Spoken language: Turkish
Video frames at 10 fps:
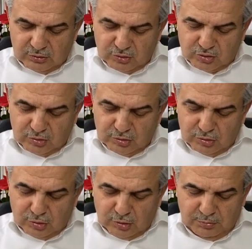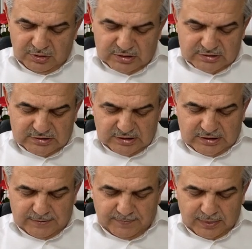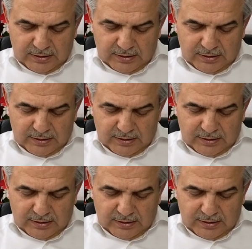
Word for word: uzunluğu 11 zira.